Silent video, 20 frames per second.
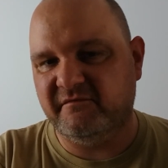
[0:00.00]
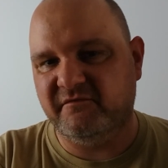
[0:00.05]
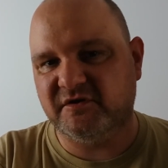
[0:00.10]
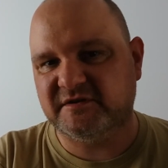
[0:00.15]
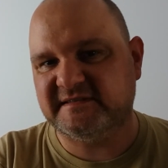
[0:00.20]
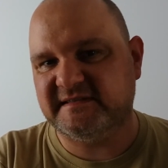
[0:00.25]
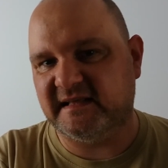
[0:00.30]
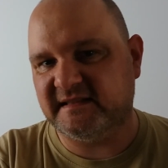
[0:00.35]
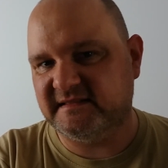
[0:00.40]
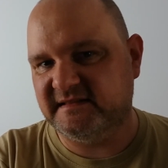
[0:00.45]
w
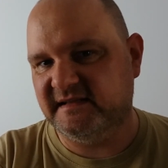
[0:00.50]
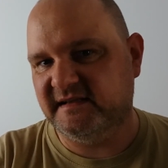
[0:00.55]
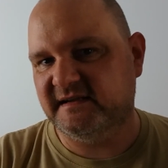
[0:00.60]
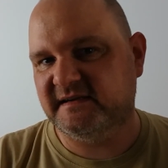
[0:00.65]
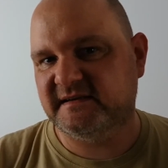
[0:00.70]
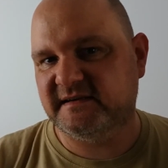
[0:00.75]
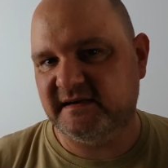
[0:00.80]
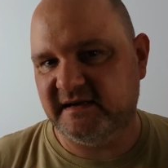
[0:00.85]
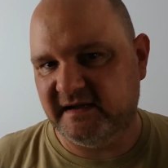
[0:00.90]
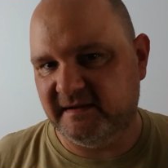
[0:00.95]

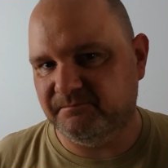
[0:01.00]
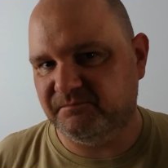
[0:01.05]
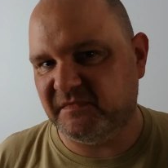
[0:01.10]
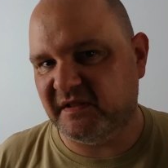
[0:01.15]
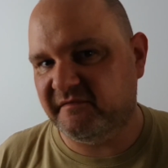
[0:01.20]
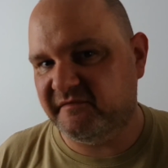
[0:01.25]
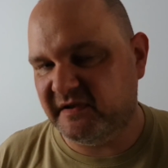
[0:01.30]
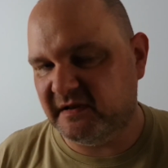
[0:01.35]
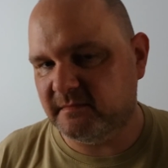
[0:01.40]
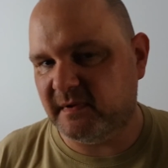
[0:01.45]
ostatnich
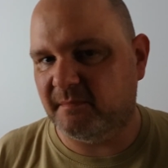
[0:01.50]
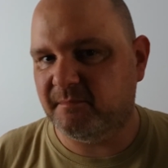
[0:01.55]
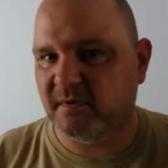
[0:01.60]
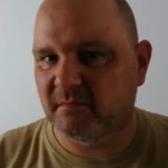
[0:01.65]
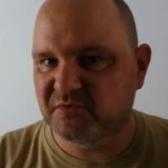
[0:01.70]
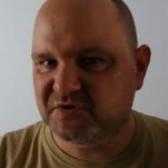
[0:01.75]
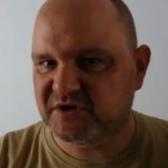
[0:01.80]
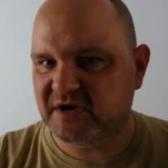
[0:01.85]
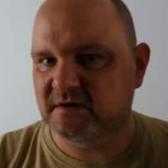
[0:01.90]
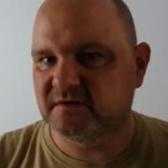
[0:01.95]
filmach.
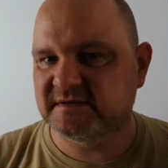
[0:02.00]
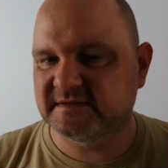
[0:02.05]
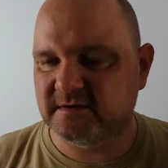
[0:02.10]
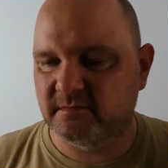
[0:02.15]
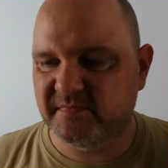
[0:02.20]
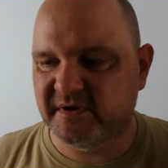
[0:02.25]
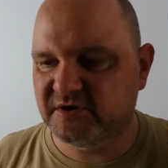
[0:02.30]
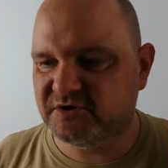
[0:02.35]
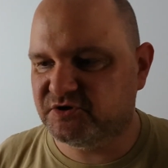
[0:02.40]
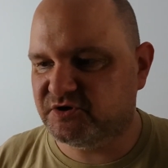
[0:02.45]
Pomyślałem
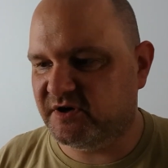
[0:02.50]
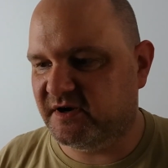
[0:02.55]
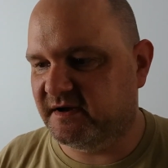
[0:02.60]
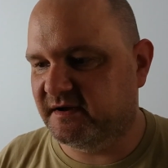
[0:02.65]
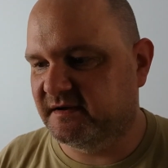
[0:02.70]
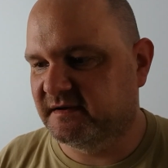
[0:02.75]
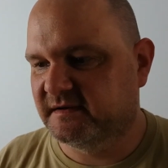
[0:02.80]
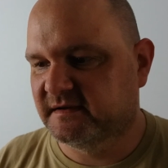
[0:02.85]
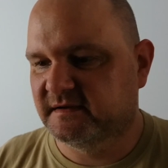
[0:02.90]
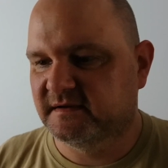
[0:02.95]
sobie,
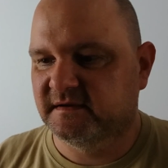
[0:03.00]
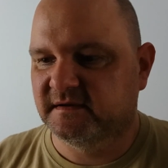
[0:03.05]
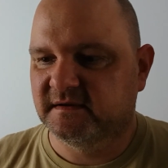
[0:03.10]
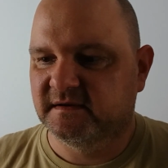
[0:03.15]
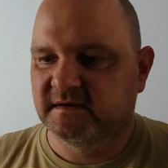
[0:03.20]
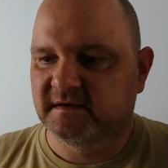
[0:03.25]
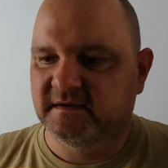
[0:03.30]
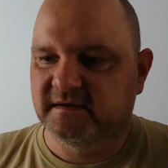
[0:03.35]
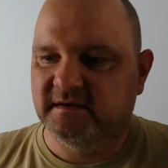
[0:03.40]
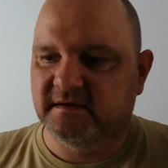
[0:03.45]
że
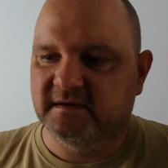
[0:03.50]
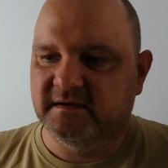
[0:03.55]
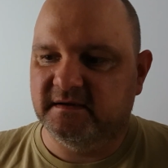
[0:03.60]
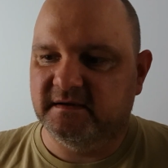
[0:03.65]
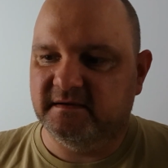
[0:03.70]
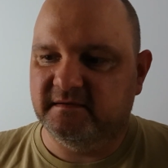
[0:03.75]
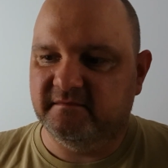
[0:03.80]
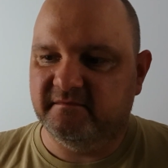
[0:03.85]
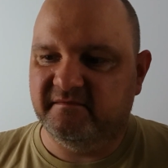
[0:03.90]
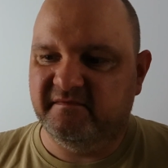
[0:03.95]

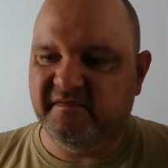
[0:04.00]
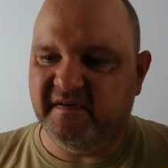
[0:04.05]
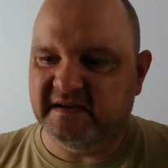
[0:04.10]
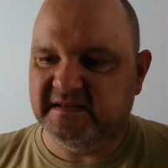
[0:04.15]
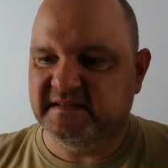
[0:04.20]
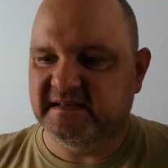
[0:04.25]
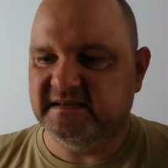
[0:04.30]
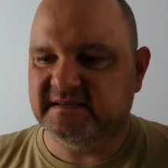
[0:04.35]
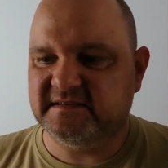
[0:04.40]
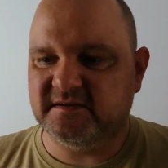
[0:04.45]

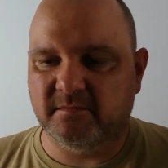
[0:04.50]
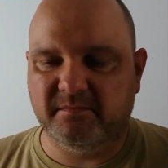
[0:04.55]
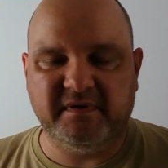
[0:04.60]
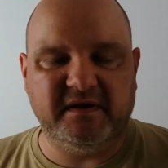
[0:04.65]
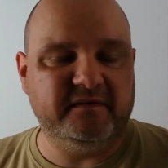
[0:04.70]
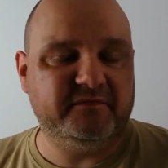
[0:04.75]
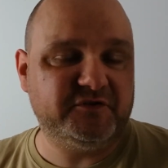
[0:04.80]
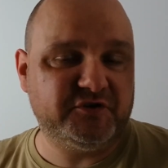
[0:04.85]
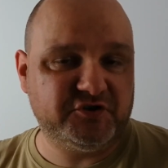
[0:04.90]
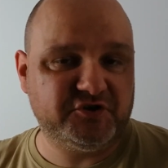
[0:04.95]
wejdę
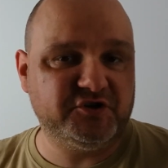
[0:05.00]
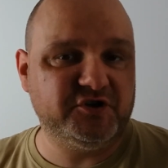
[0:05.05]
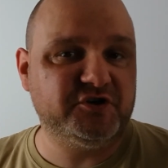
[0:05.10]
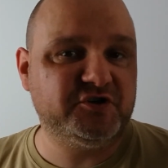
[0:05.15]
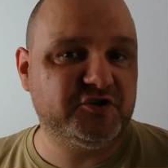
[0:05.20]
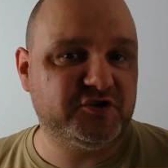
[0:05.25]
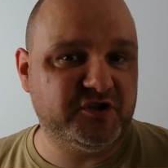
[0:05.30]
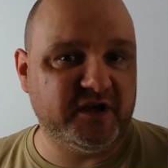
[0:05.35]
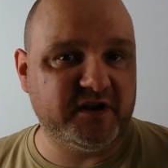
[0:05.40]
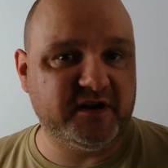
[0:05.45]
sobie w
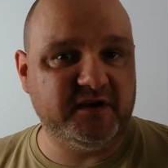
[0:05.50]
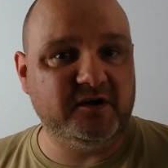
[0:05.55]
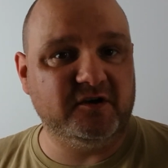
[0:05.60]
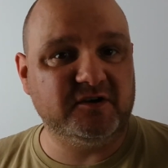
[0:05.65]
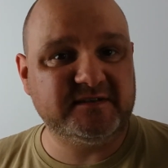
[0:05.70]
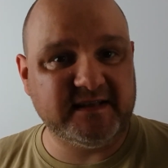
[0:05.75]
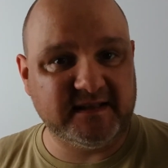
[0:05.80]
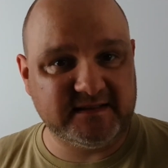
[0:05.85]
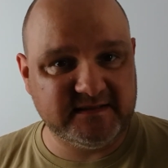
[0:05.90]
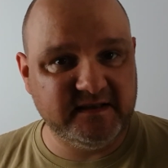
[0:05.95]
3-4
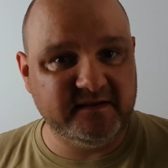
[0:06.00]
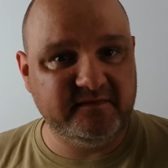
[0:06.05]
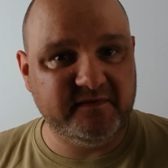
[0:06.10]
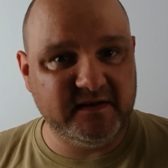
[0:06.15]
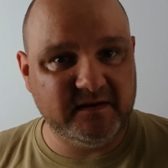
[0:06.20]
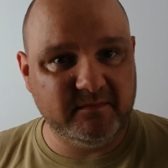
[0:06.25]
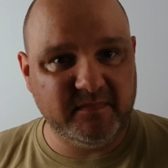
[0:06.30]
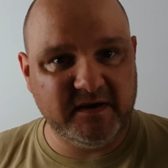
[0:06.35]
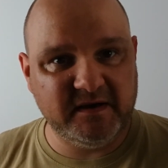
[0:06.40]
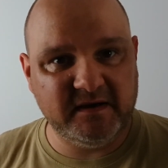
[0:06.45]
ostatnie
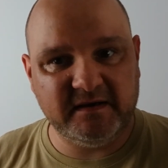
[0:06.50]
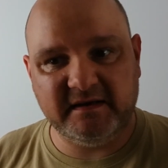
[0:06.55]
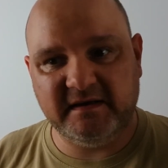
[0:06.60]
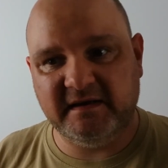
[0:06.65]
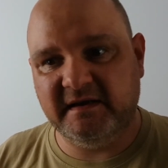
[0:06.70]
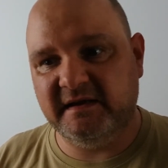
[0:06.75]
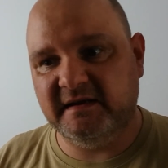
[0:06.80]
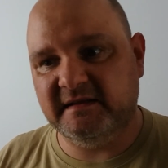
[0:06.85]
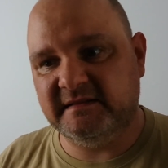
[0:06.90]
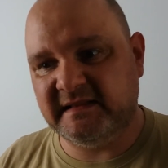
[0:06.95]
filmy
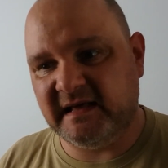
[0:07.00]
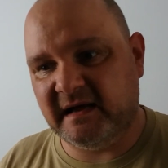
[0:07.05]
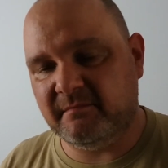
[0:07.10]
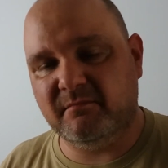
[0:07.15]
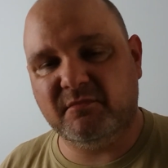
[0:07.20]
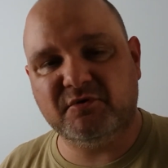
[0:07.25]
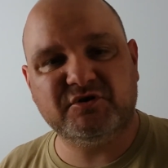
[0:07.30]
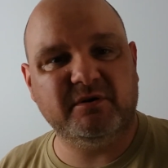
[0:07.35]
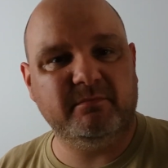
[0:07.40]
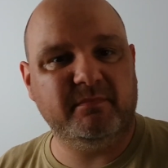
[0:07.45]
i tam
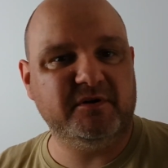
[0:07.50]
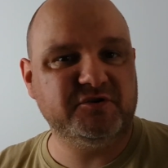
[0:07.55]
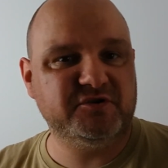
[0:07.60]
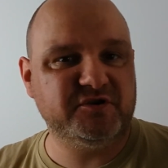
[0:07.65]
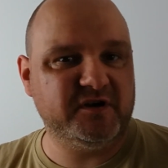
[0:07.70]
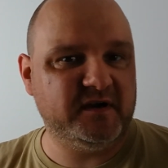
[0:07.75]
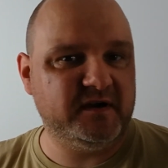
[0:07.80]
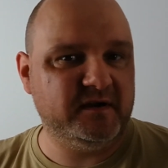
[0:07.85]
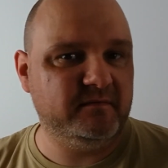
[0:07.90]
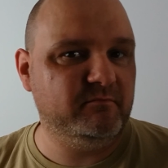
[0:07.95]
może
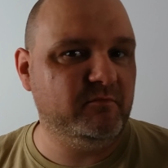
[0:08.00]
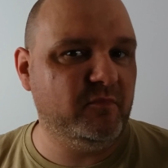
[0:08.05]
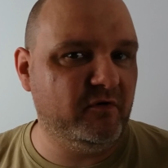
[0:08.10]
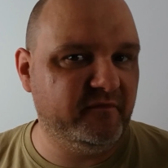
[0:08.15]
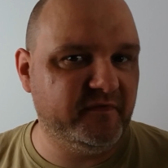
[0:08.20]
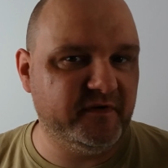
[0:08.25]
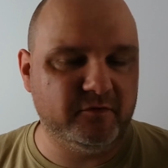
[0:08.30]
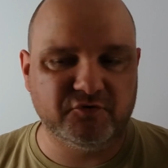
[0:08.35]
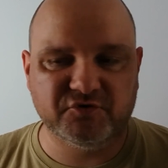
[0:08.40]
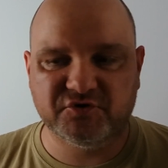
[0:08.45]
będzie
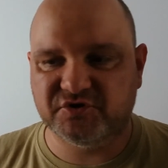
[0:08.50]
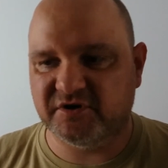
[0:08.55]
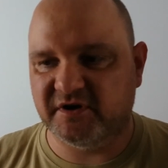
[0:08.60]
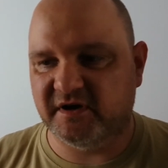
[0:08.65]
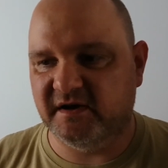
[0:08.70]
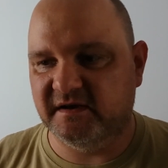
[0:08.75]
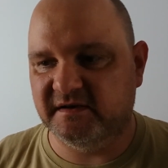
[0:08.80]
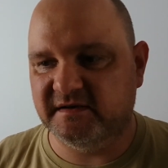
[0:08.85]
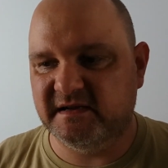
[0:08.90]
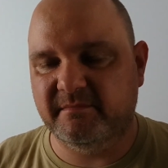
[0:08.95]
mówił,
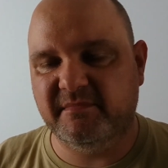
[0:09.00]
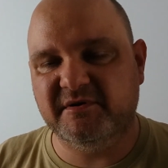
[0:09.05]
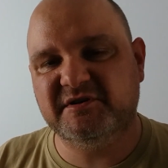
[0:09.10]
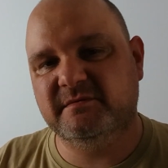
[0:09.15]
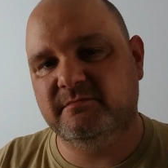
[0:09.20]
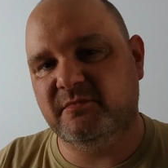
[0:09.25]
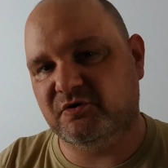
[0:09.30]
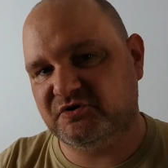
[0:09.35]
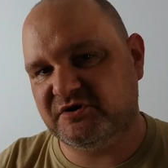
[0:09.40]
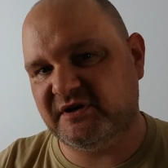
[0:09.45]
że nie
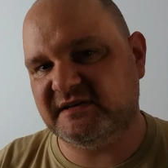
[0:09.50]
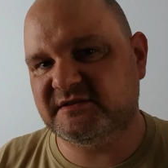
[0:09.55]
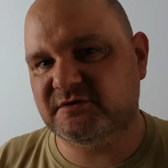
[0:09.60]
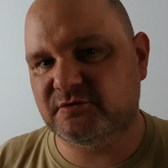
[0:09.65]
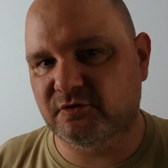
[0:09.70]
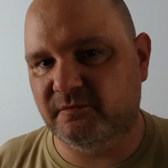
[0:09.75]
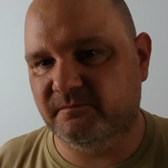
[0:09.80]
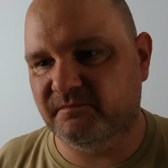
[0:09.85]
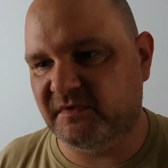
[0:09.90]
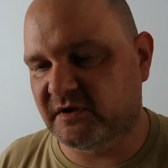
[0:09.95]
będzie miał
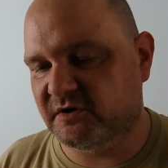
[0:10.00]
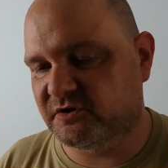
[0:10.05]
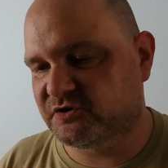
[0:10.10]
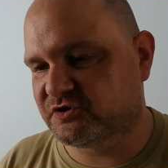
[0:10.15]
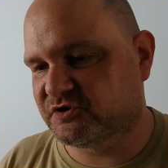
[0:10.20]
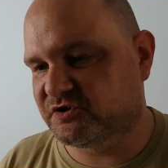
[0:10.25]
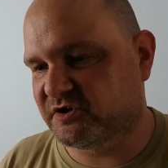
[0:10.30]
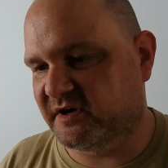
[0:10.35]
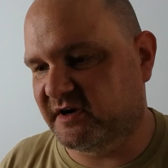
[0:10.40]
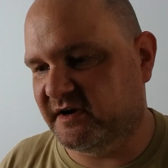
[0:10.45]
czasu,
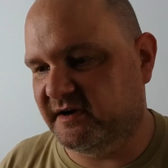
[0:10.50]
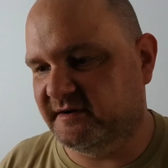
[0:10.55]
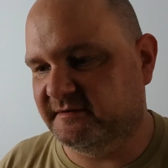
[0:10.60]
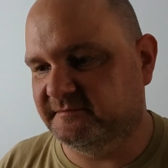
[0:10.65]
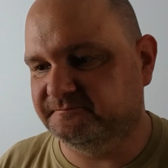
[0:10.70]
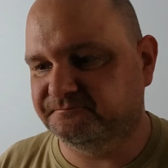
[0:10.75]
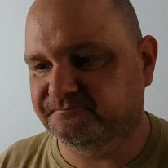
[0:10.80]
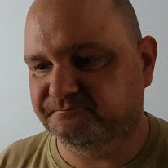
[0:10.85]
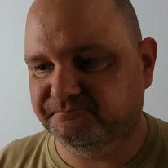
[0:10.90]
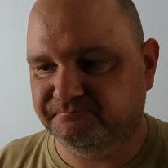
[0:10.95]

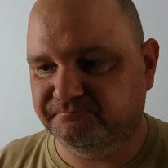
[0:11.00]
że